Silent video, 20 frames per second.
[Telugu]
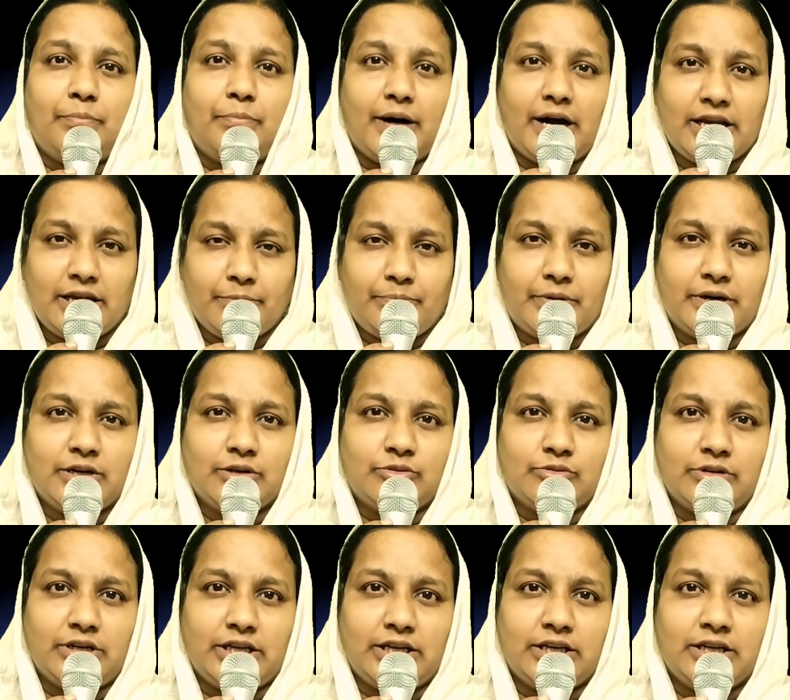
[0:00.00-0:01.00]

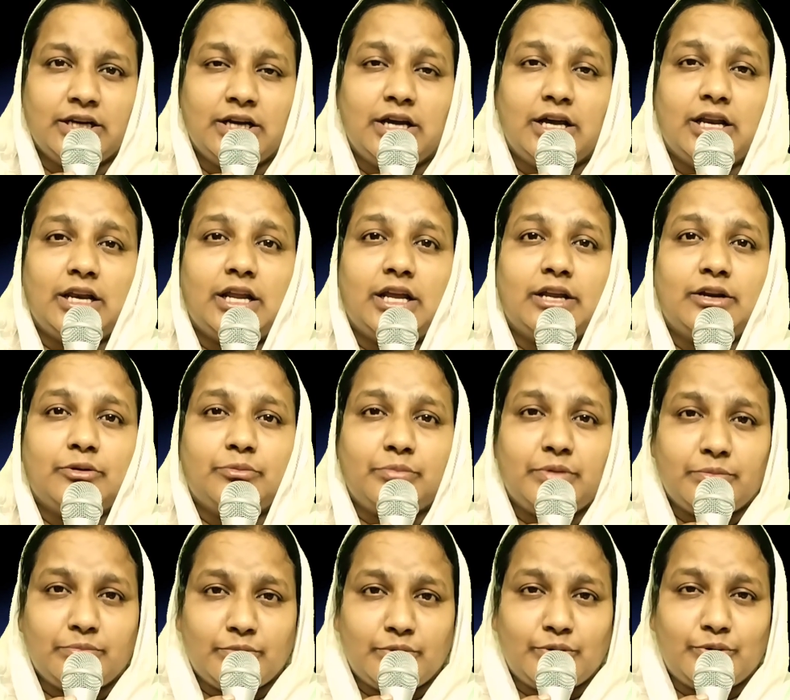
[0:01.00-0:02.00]
భయపడకుడి నేను
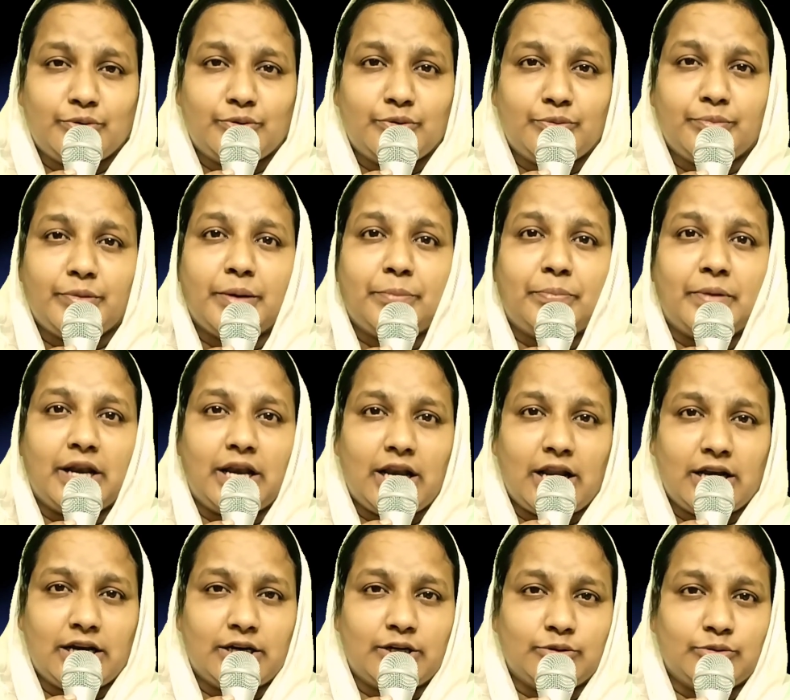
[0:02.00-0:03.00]
మిమ్మును మీ
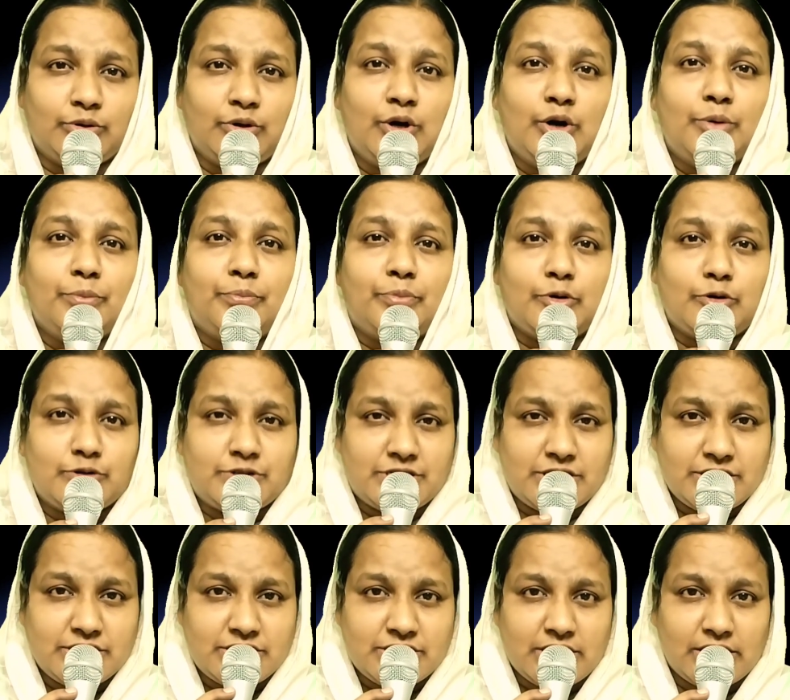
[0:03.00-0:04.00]
పిల్లలను
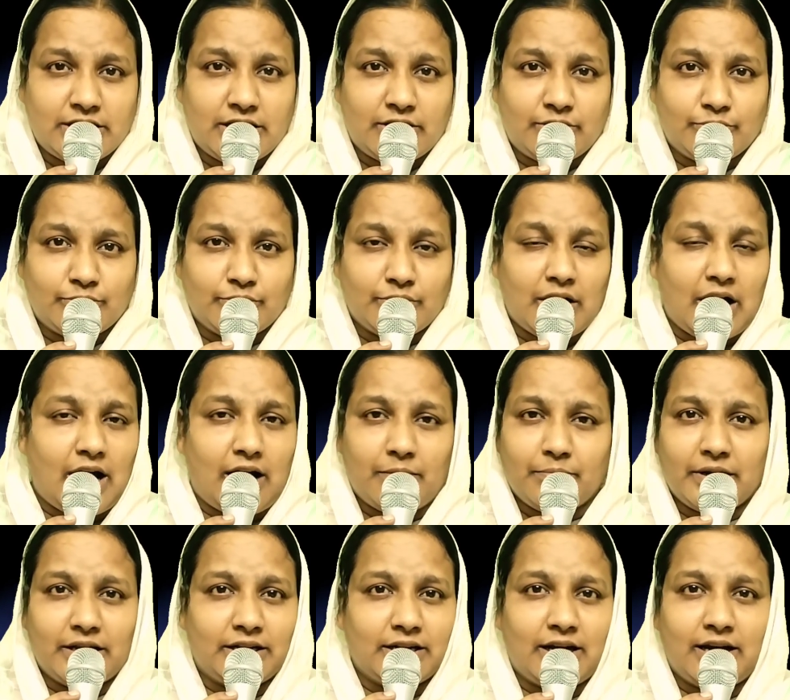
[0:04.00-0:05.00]
పోషించదను
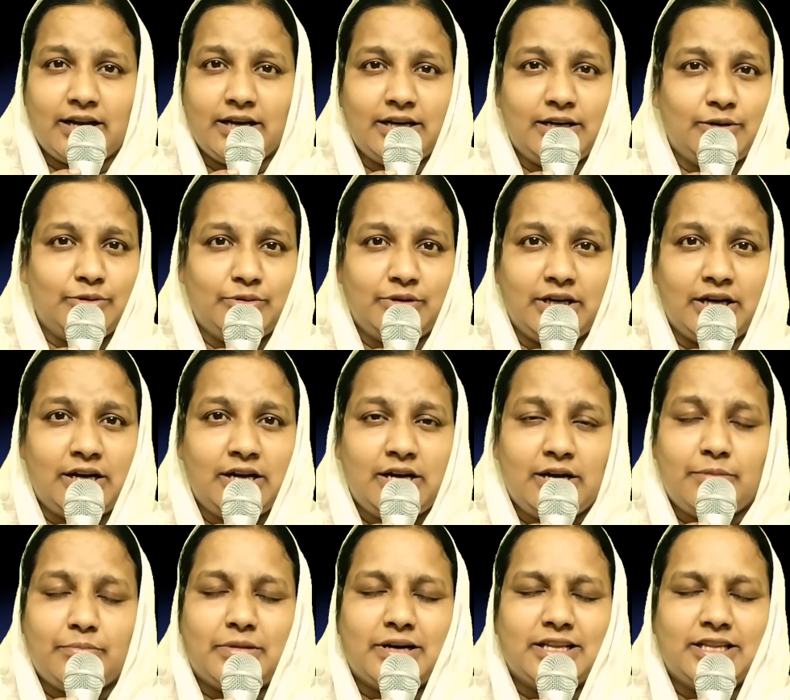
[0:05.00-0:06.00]
ఆమెన్ హలలుయ
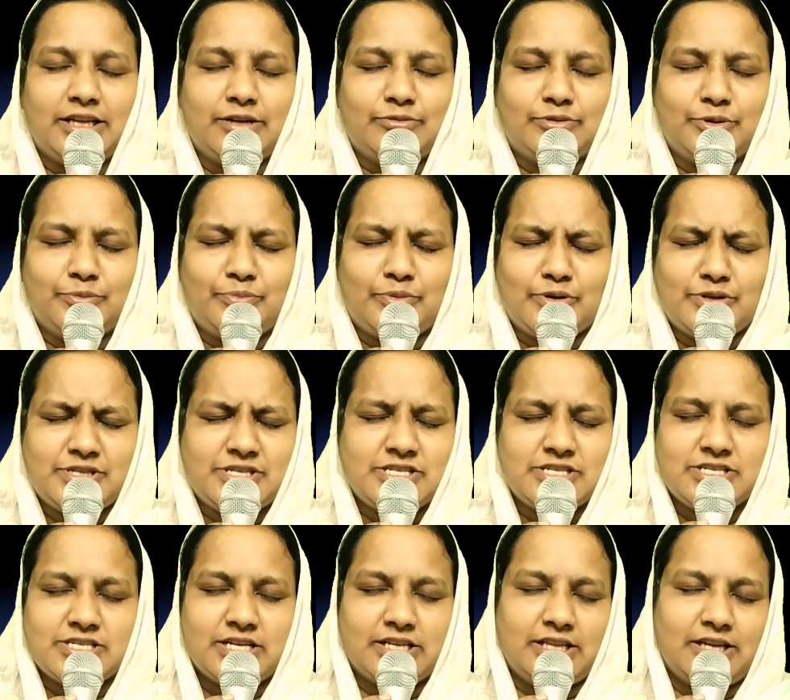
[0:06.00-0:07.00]
మన దేవుడు
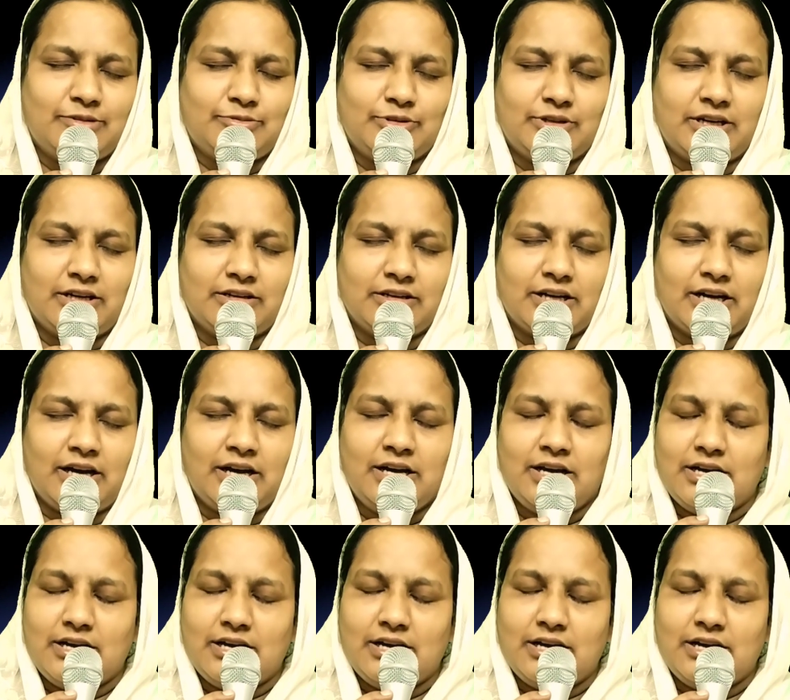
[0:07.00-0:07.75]
పోషించే దేవుడు కనుక